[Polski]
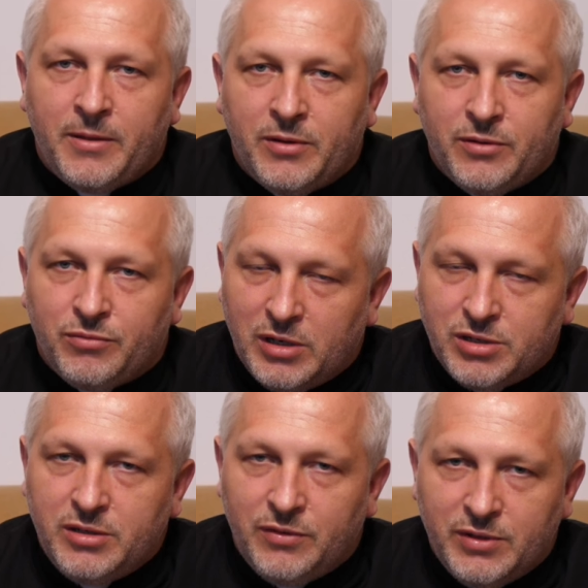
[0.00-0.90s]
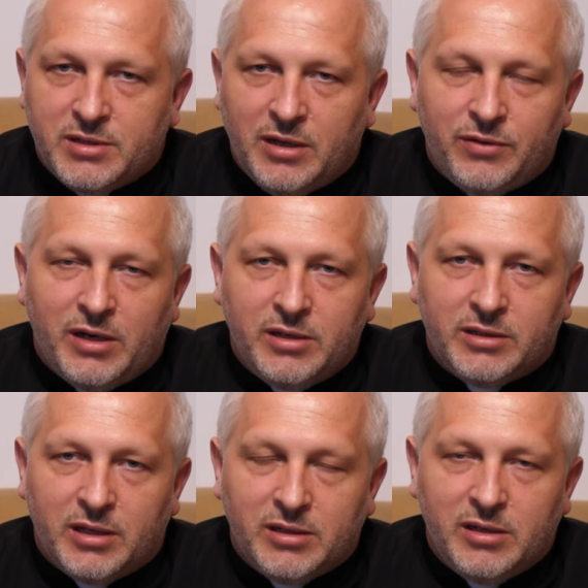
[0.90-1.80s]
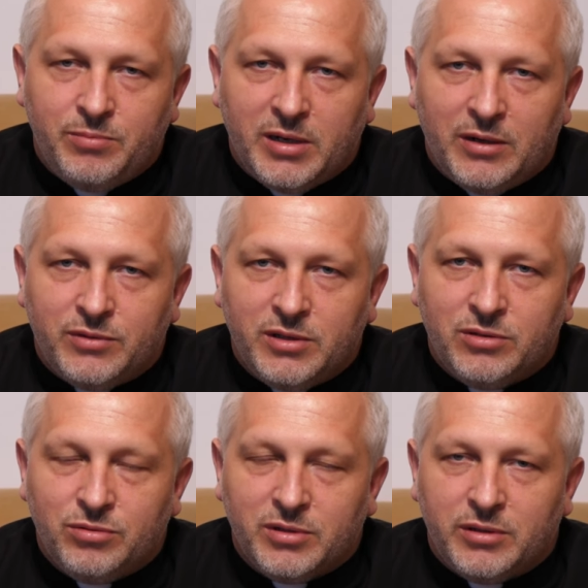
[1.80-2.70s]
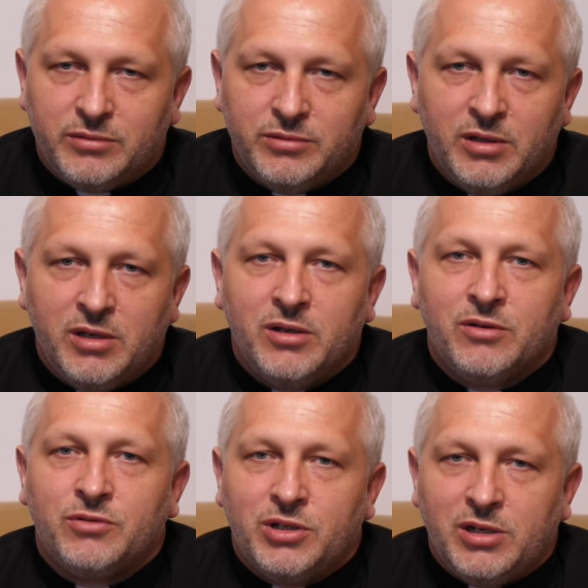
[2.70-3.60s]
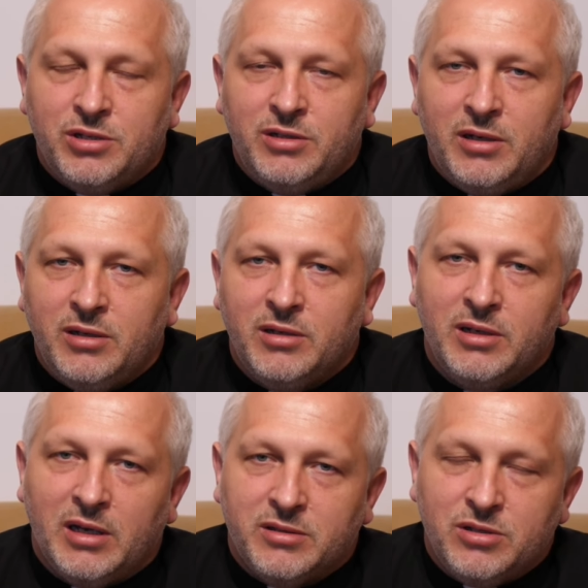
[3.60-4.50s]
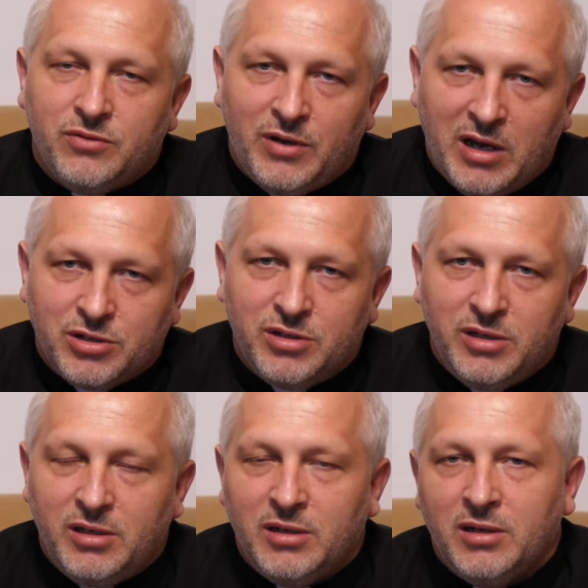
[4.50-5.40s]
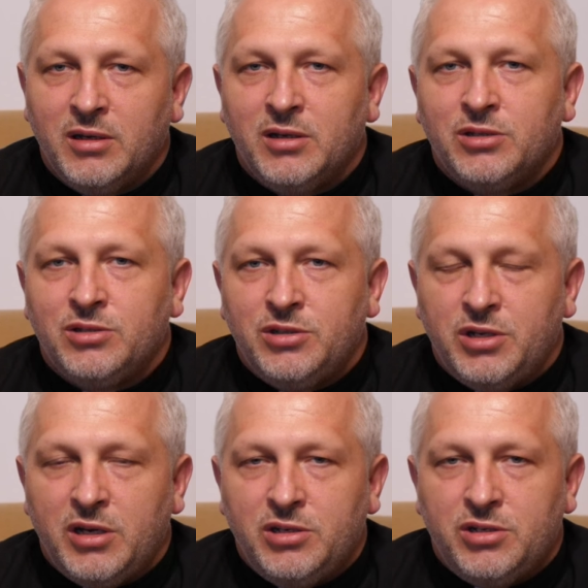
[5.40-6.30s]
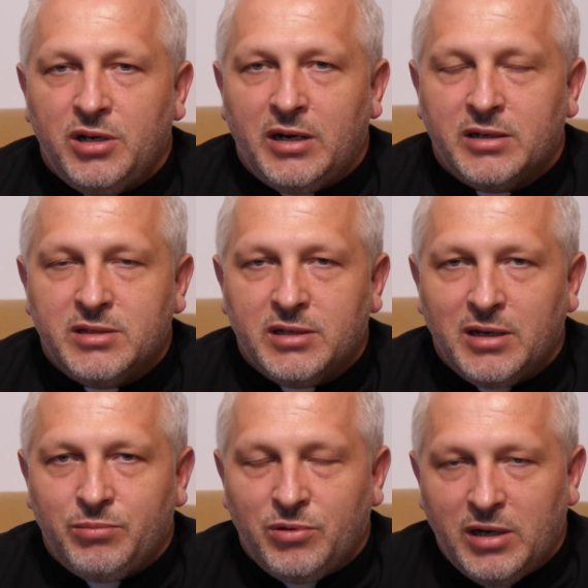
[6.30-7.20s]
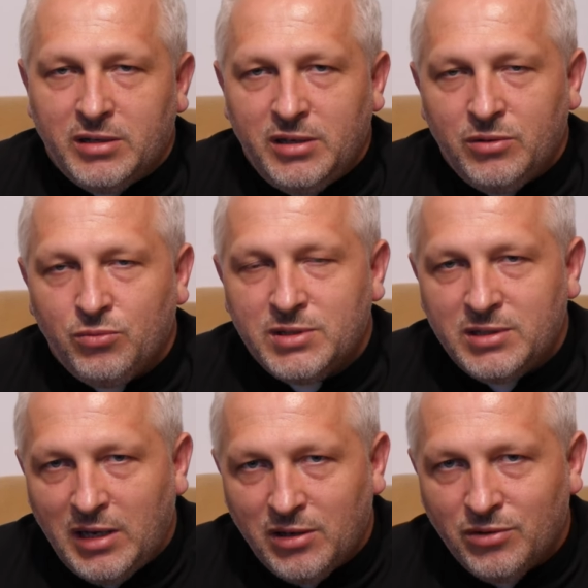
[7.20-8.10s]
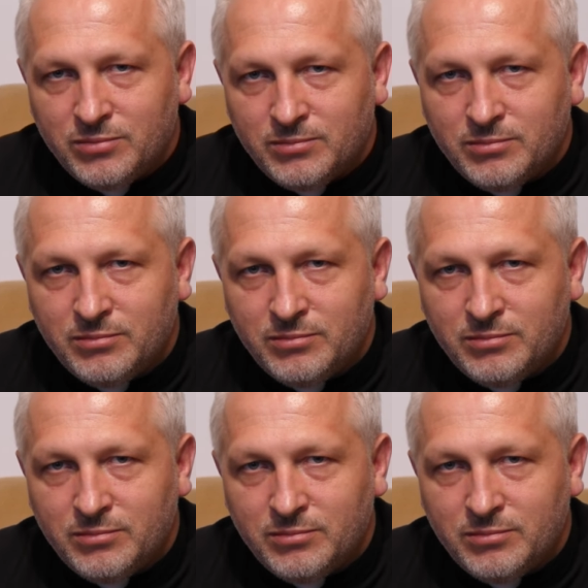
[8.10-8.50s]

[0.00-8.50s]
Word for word: e, właśnie wyznawanie takiej prawdy, którą wcześniej jacyś ważni dzisiejsi arcykapłani ustalą.